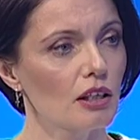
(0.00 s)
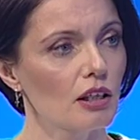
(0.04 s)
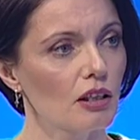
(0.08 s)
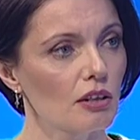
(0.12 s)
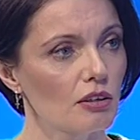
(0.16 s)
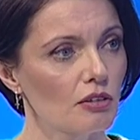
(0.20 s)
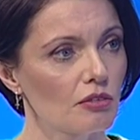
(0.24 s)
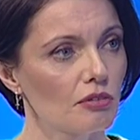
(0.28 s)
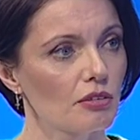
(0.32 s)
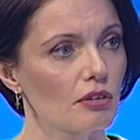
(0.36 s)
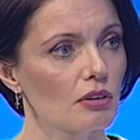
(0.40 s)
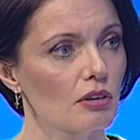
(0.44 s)
это не,
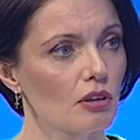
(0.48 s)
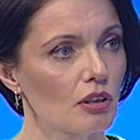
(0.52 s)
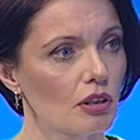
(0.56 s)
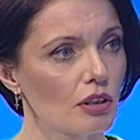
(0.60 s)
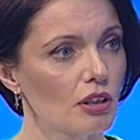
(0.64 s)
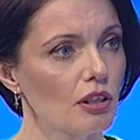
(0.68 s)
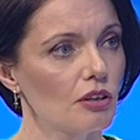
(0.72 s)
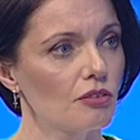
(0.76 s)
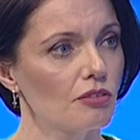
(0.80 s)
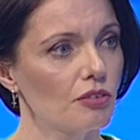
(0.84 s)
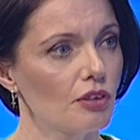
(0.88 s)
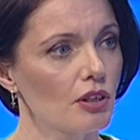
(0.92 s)
даже не
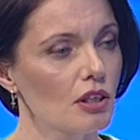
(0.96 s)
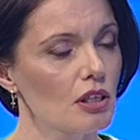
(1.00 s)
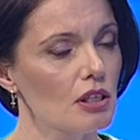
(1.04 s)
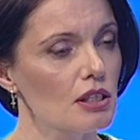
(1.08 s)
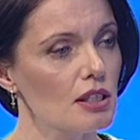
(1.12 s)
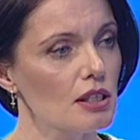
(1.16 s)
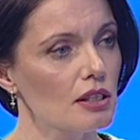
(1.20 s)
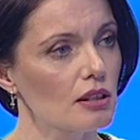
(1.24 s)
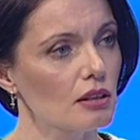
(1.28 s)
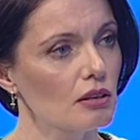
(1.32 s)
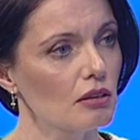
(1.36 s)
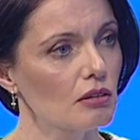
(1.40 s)
сбой. Не
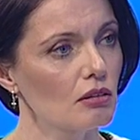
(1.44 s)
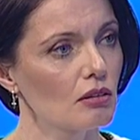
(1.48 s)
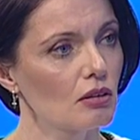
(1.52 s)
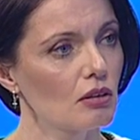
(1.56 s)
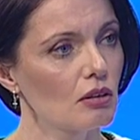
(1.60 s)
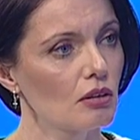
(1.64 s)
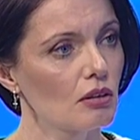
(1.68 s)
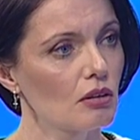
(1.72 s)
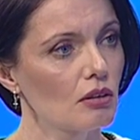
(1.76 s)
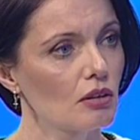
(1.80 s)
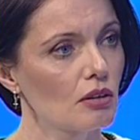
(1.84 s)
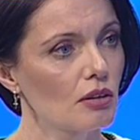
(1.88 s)
просто
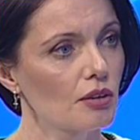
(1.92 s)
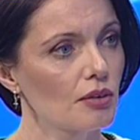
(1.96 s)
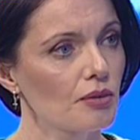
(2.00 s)
система не в